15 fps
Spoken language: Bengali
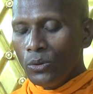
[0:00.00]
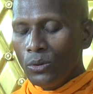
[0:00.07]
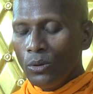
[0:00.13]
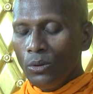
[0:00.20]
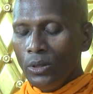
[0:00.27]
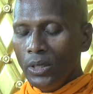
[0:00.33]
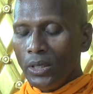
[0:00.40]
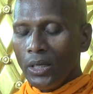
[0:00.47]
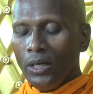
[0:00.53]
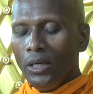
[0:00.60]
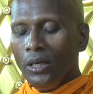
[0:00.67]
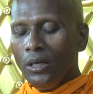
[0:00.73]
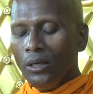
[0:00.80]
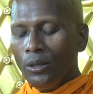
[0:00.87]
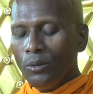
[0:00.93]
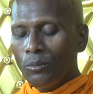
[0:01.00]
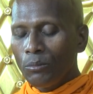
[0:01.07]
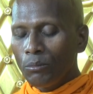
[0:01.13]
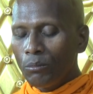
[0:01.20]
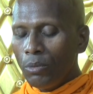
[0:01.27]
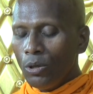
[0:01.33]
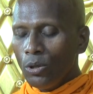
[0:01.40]
তো এখানে
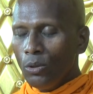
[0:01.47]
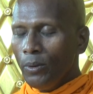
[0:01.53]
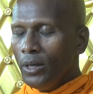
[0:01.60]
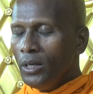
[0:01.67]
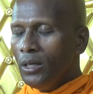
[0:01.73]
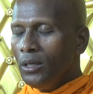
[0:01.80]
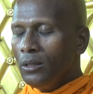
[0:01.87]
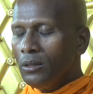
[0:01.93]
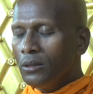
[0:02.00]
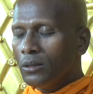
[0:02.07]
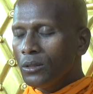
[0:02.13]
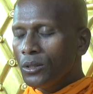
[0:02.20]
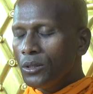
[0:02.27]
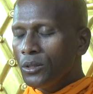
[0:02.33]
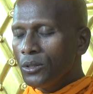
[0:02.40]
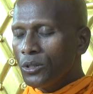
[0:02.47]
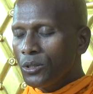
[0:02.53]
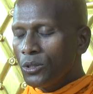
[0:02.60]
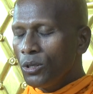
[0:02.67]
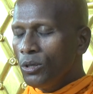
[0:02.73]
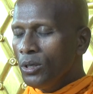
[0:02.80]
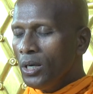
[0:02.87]
ভগবানের
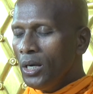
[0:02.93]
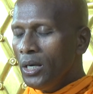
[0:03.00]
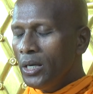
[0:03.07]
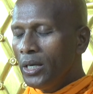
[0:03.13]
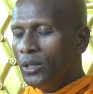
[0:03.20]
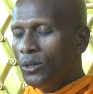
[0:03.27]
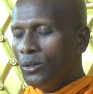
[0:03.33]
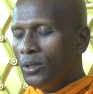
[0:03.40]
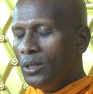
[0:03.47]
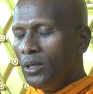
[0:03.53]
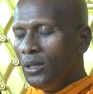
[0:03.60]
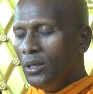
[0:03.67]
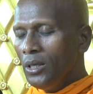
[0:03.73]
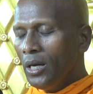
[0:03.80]
সংজ্ঞা এই অর্থে